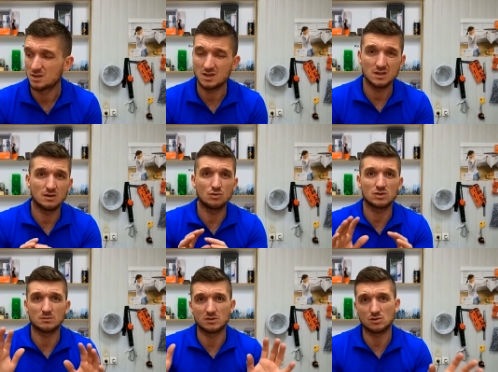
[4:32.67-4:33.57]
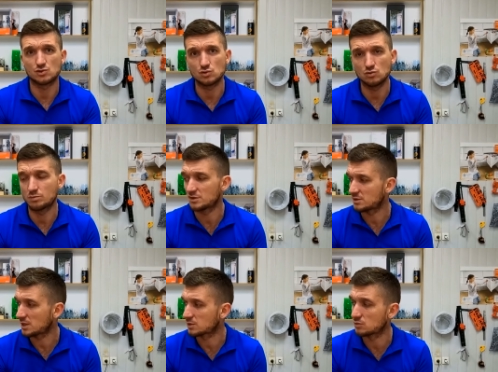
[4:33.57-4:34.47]
Я не говорю там за ручную
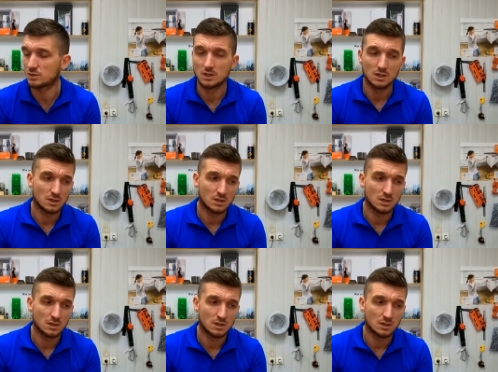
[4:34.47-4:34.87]
присадку,